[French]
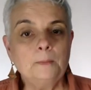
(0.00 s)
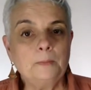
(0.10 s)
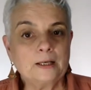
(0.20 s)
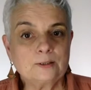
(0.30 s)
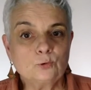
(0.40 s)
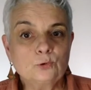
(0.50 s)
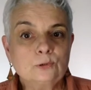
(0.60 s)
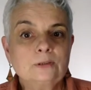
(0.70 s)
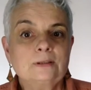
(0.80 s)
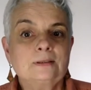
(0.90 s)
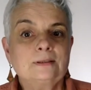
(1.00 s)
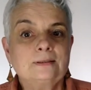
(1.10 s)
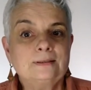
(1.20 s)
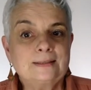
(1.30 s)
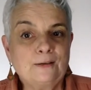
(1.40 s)
Perso, euh,
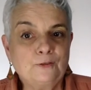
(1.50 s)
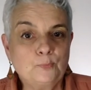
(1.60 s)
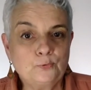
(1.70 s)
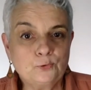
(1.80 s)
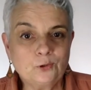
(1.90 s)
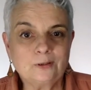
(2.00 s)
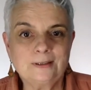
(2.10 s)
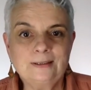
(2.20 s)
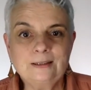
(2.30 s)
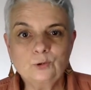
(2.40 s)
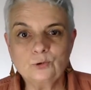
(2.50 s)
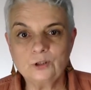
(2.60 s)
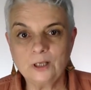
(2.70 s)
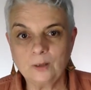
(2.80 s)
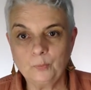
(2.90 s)
ça fait plusieurs années que
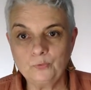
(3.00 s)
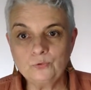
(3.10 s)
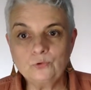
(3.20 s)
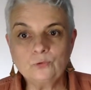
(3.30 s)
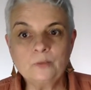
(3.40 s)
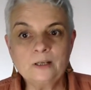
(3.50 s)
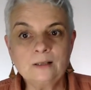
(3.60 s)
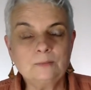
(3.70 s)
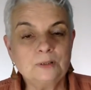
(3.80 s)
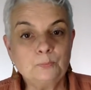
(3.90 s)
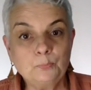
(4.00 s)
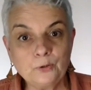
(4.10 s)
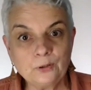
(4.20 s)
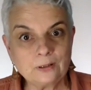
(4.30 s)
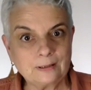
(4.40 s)
je gère plutôt bien mes
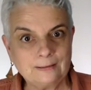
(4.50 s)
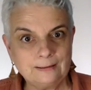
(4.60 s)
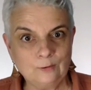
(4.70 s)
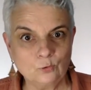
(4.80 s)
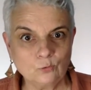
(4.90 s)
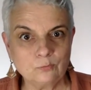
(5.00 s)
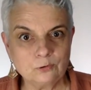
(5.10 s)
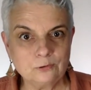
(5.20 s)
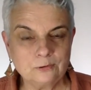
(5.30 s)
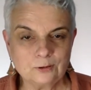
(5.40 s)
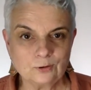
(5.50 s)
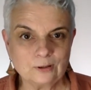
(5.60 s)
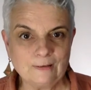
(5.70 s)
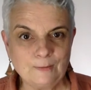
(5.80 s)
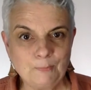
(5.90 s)
peurs qui étaient nombreuses.
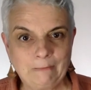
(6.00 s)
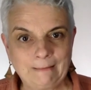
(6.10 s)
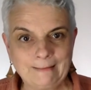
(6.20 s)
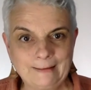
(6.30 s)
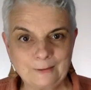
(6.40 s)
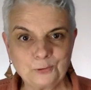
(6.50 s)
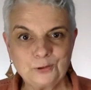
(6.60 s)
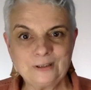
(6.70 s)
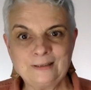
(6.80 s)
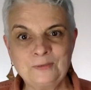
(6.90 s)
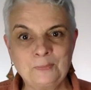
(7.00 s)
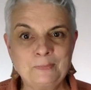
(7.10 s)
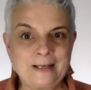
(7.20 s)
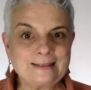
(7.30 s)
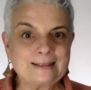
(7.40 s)
J'en avais plein accrochées à mes
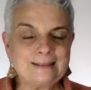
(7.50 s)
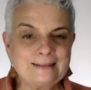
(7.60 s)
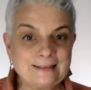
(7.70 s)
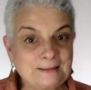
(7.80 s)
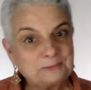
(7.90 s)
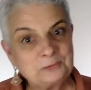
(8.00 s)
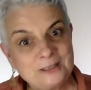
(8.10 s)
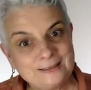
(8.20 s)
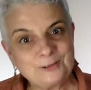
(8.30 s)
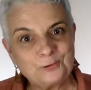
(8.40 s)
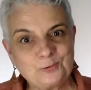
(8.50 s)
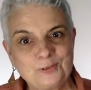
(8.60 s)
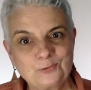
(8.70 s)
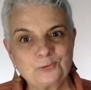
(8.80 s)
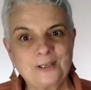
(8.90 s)
baskets. Oui, je
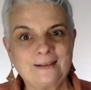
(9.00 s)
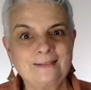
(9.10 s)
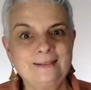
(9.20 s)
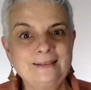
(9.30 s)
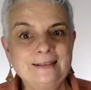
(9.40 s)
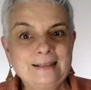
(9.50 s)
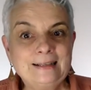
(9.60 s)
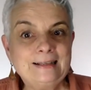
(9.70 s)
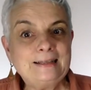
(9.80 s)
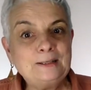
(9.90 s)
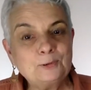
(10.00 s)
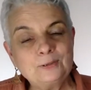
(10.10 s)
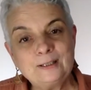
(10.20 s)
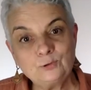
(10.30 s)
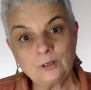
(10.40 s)
suis une trouillarde née. Et
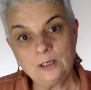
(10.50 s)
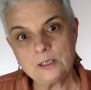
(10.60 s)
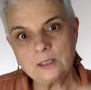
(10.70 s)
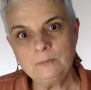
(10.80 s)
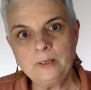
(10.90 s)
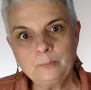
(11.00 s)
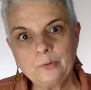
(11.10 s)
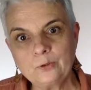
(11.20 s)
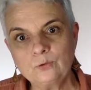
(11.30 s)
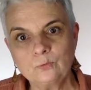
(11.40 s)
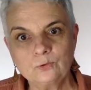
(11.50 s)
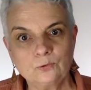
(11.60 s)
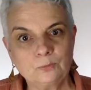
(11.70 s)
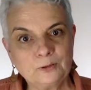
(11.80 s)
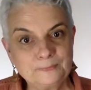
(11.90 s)
au naturel, j'ai même peur de mon
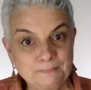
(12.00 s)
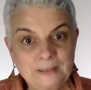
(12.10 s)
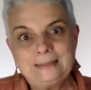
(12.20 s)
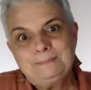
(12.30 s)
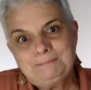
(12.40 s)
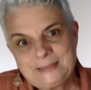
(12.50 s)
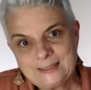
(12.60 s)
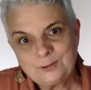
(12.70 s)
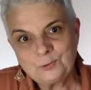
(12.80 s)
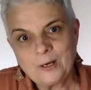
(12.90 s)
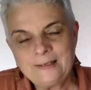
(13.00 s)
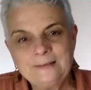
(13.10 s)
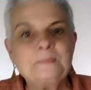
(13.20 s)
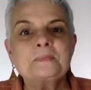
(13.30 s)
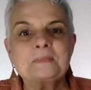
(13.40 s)
ombre. Mais ça se soigne.